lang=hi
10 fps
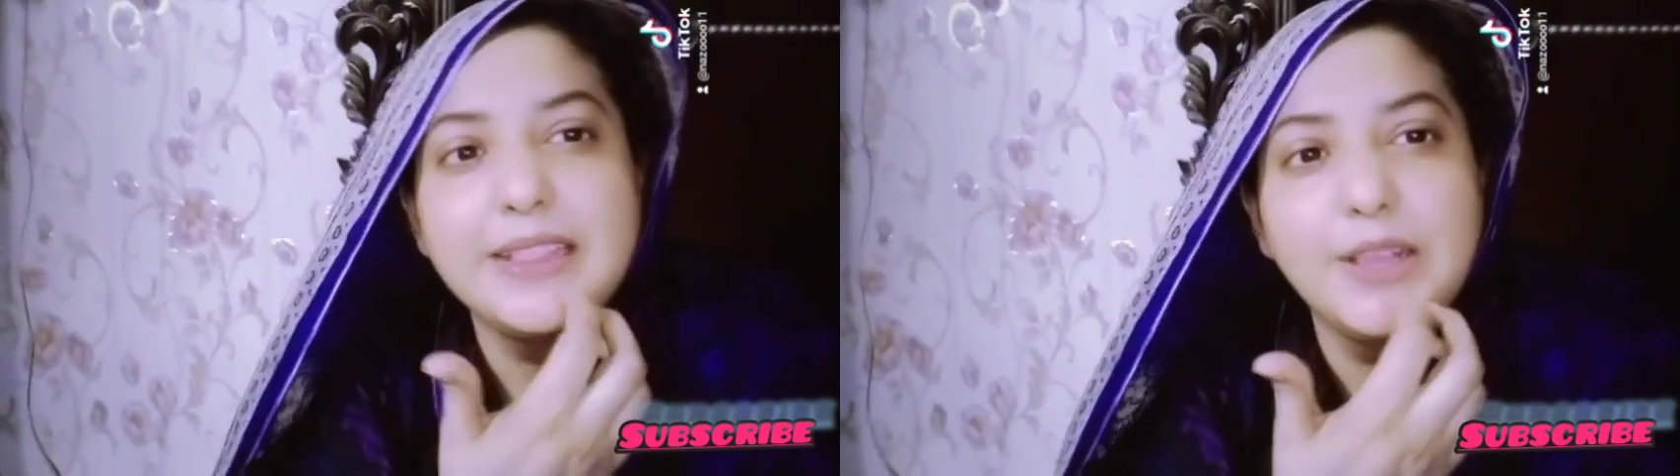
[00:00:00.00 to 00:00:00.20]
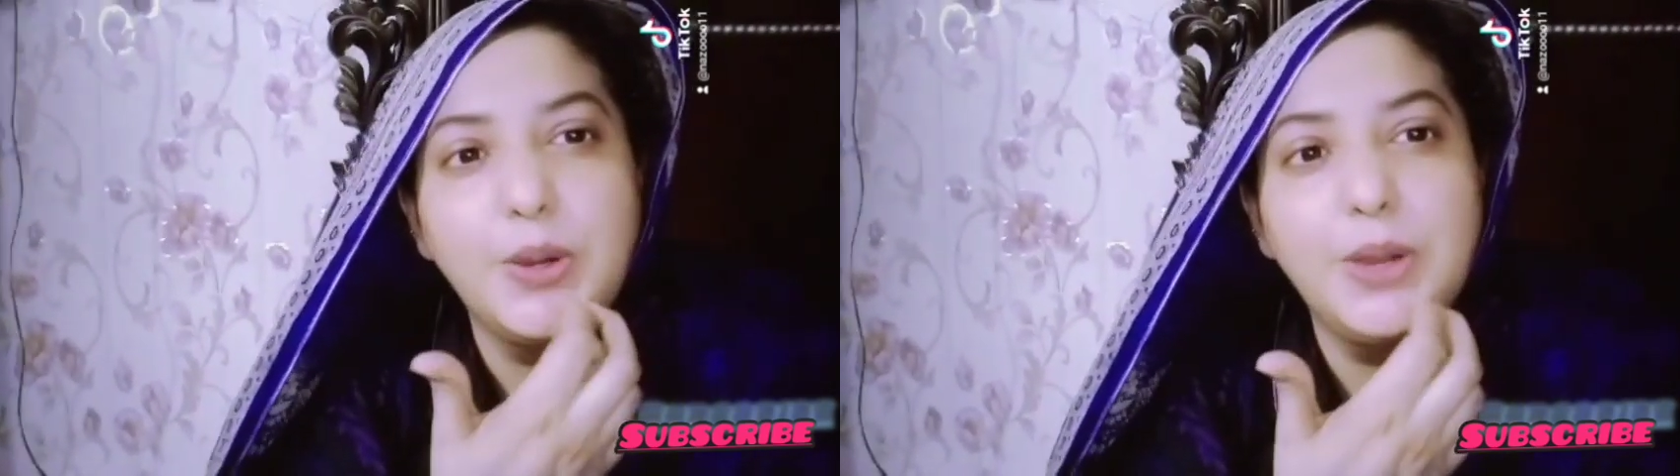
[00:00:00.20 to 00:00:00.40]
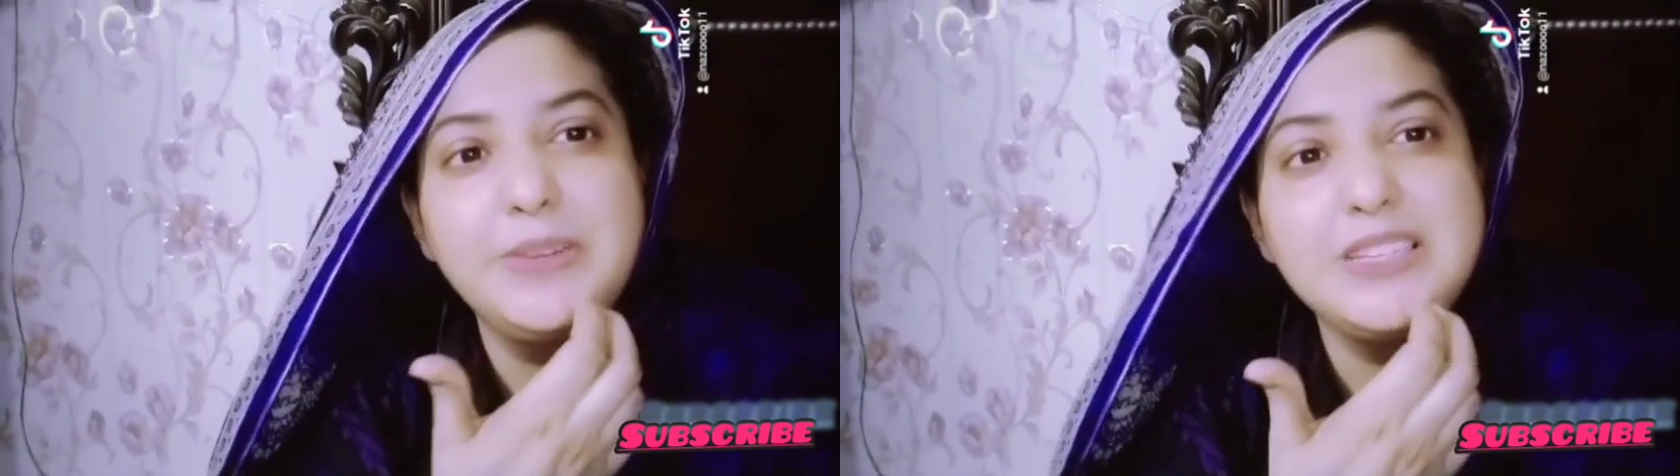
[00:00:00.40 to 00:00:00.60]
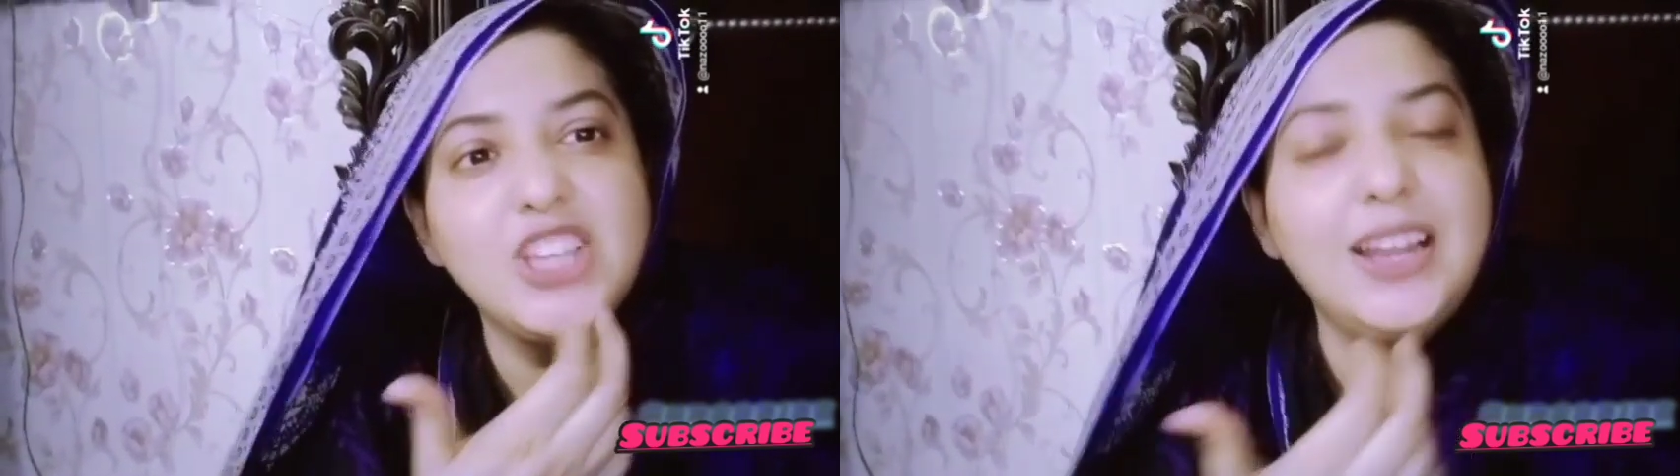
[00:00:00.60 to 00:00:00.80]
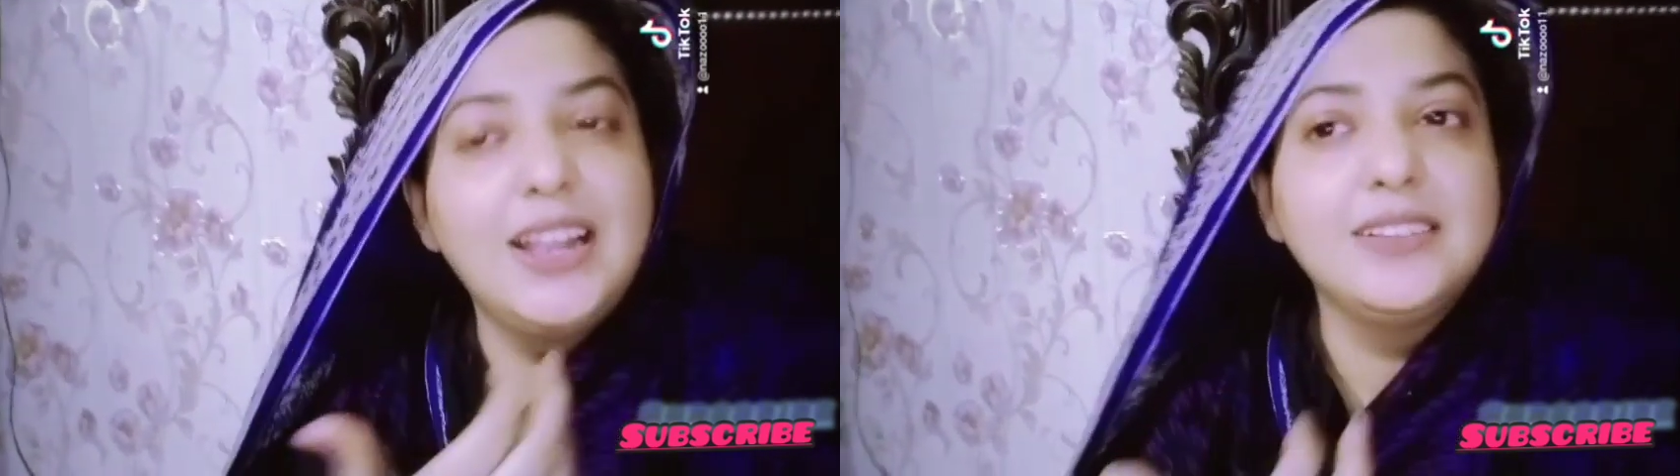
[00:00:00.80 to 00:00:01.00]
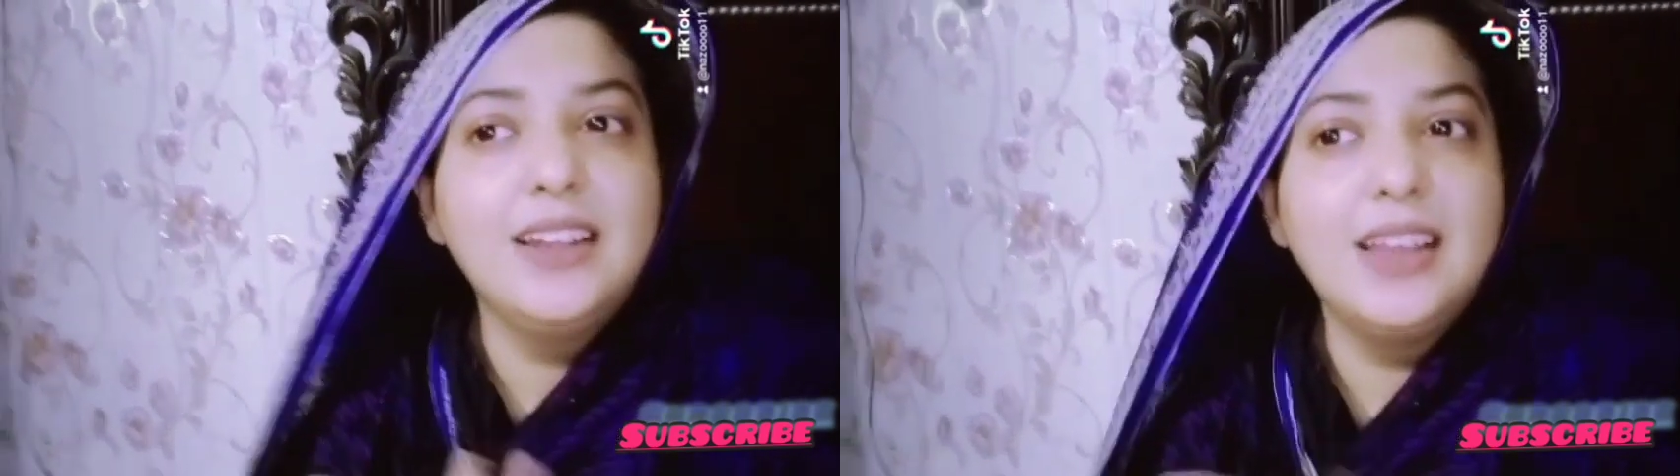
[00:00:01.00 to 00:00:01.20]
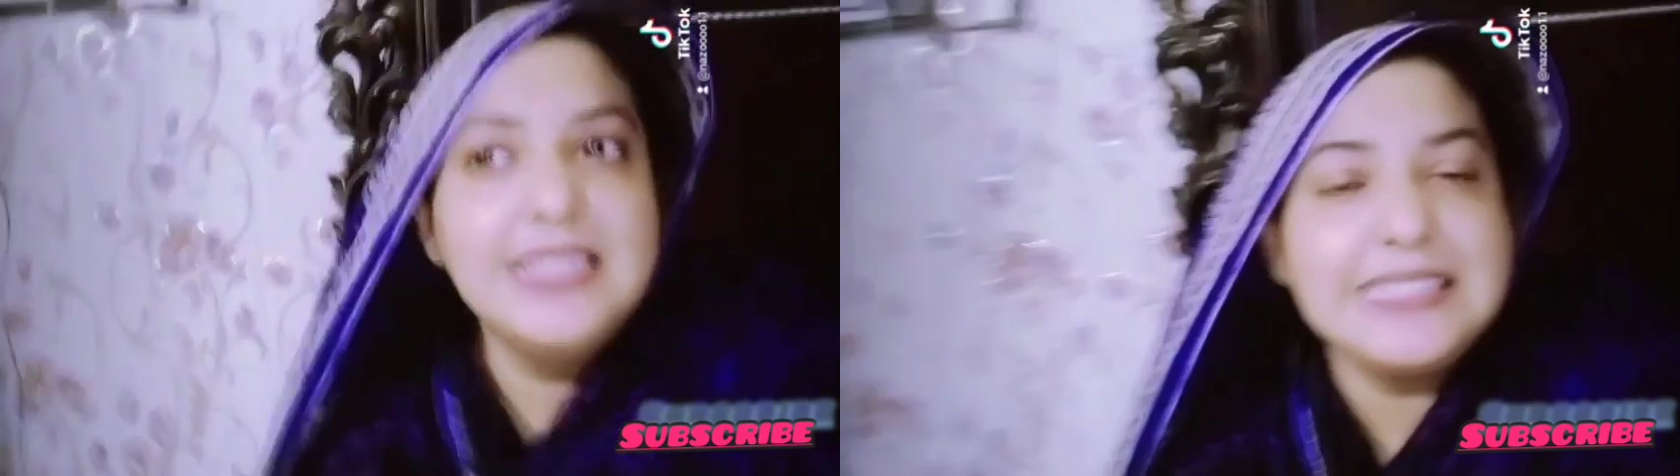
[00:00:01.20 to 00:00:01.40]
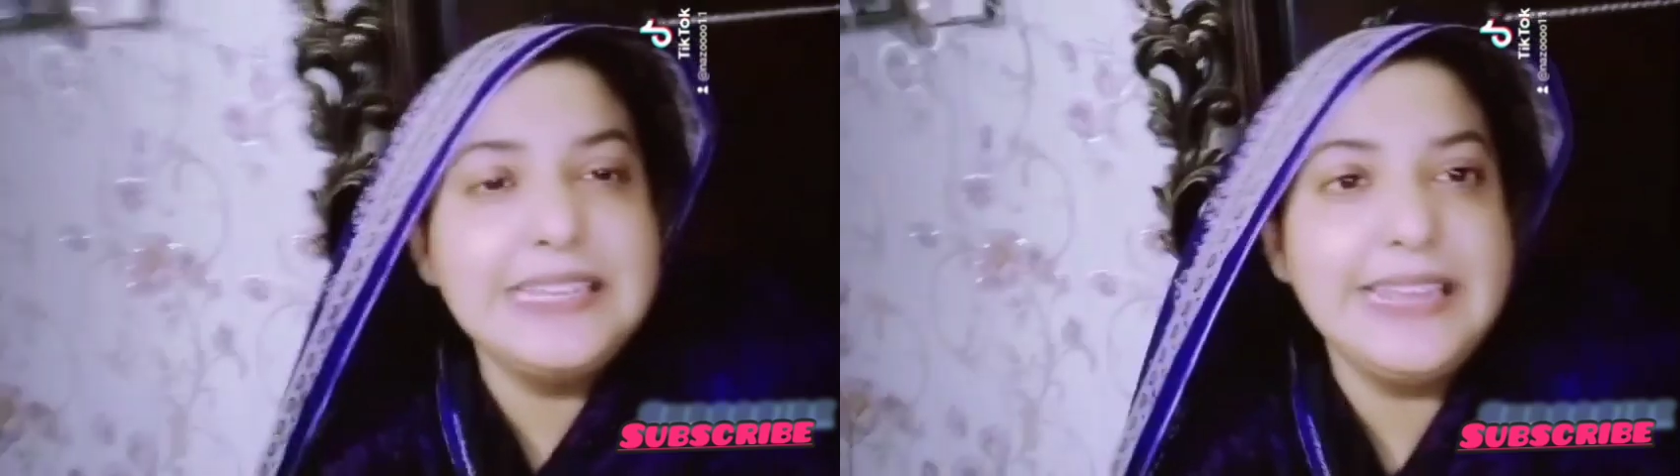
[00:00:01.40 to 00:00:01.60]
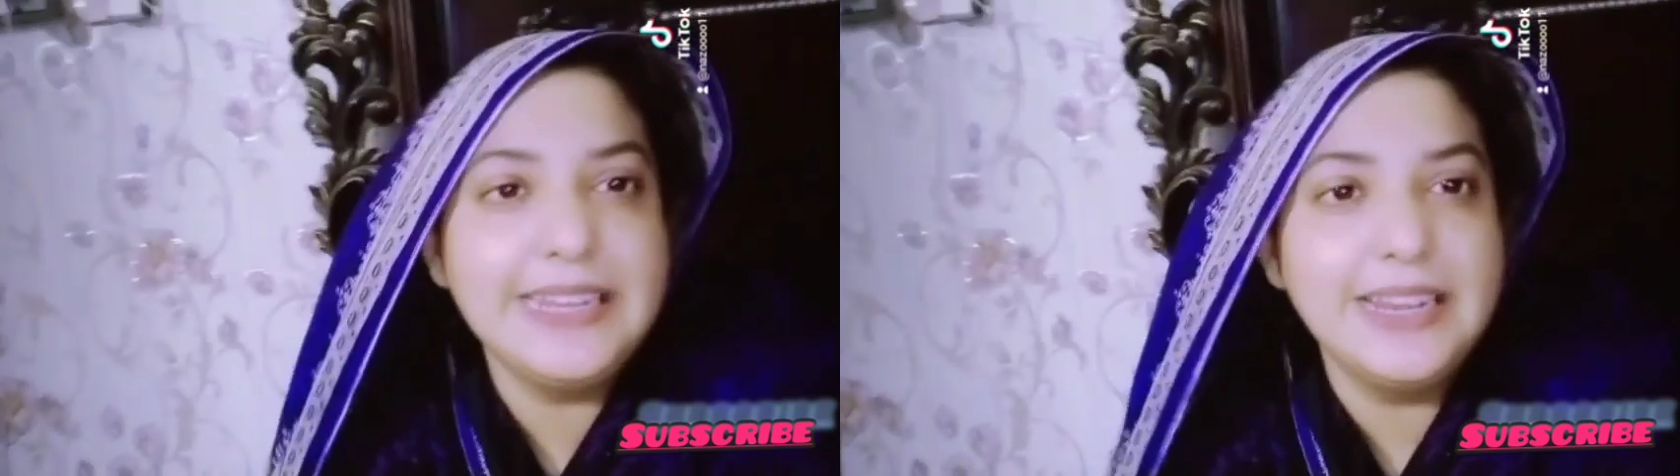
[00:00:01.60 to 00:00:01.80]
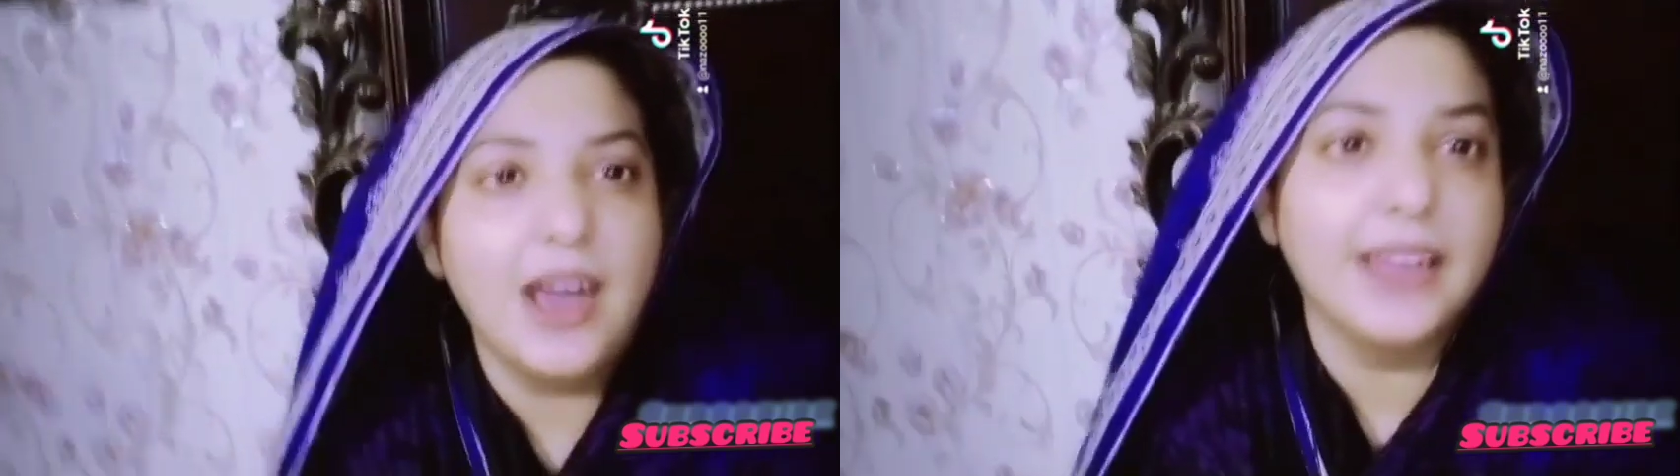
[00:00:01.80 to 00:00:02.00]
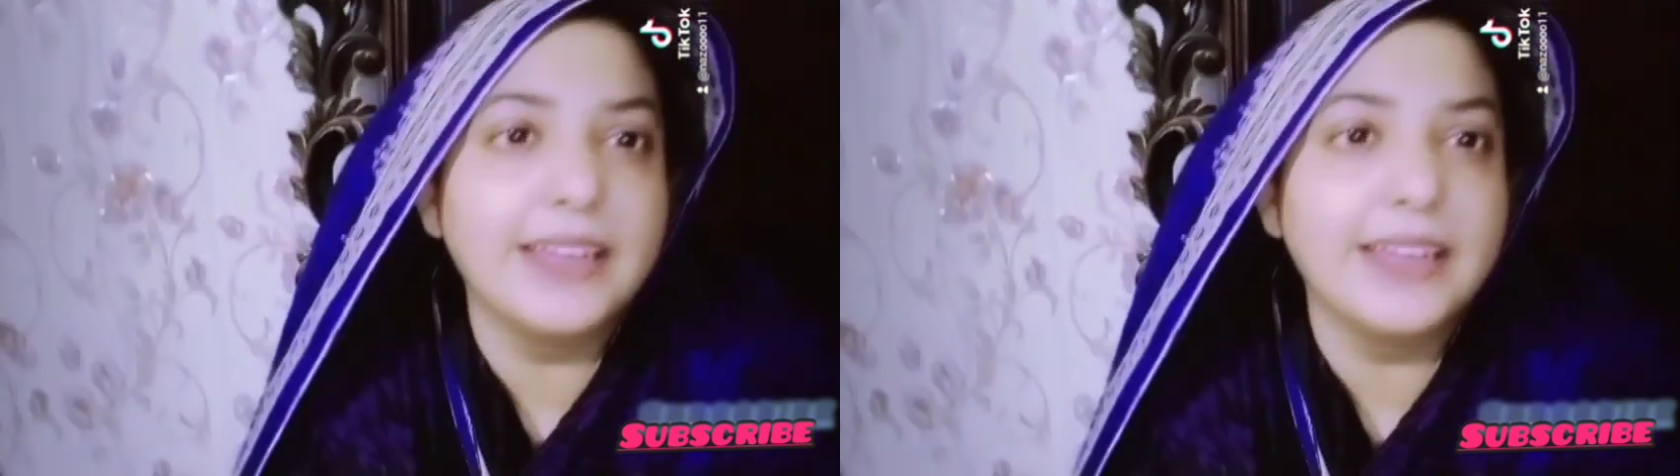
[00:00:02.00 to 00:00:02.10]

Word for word: तो अब इन ताला इसलिए नहीं ला